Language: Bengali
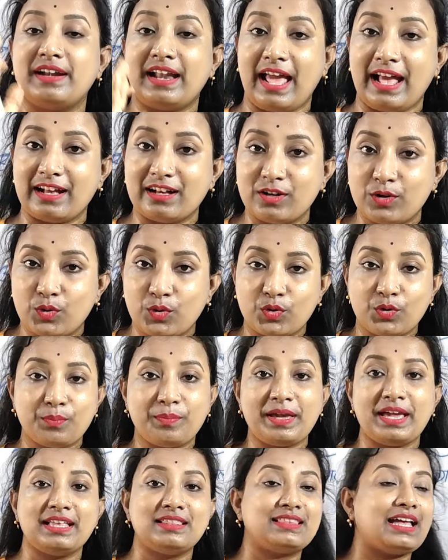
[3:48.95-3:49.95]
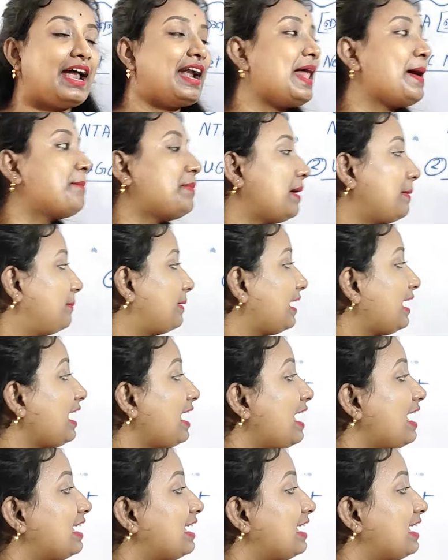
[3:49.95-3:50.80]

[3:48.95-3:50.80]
র্যাঙ্ক করবে তারা পাবে